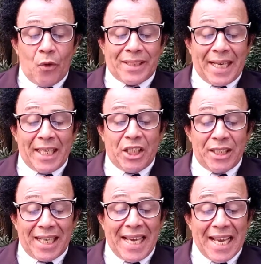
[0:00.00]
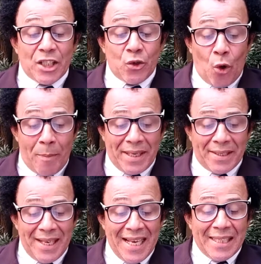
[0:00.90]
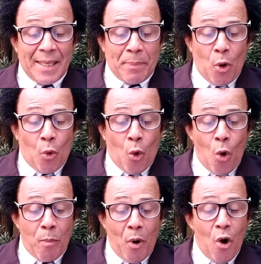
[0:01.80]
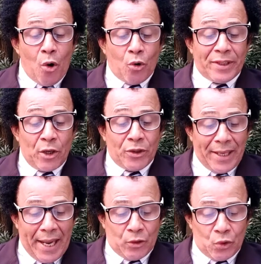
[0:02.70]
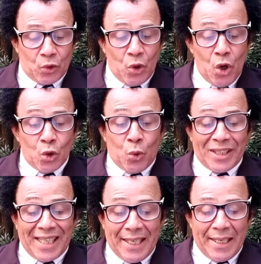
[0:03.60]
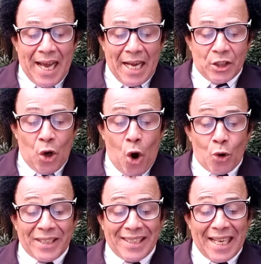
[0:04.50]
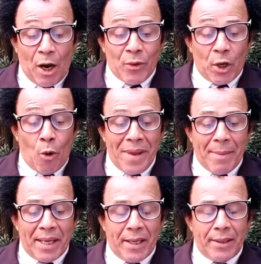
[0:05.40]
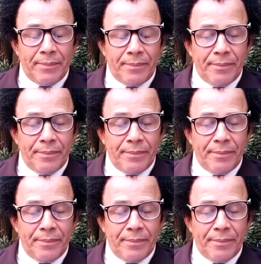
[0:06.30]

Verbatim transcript: Você acredita que estes homens se preocupam com seus direitos, sua dignidade ou se terá o que comer amanhã?